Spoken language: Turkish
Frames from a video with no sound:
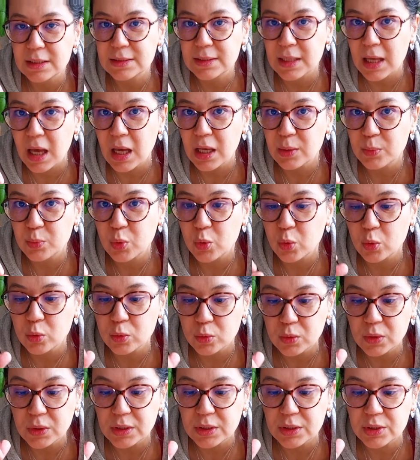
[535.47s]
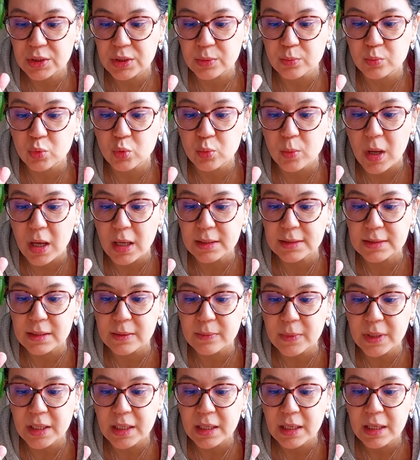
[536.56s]
sahip olduğu için bu
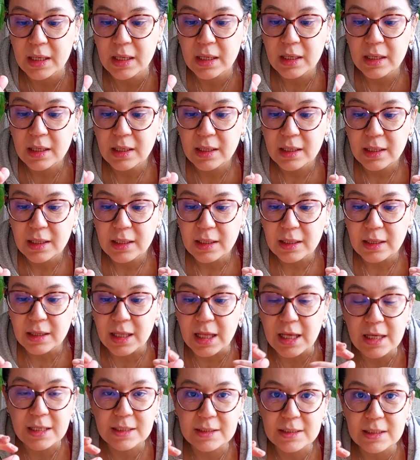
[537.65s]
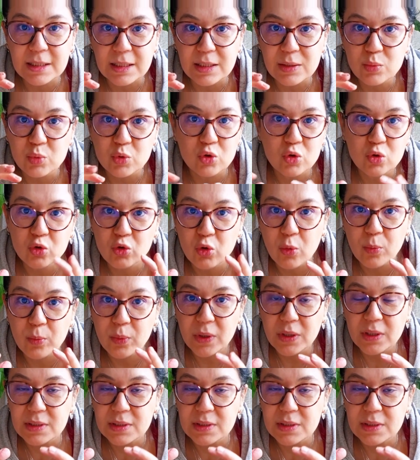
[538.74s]
malzeme ne yazık ki bütün toprak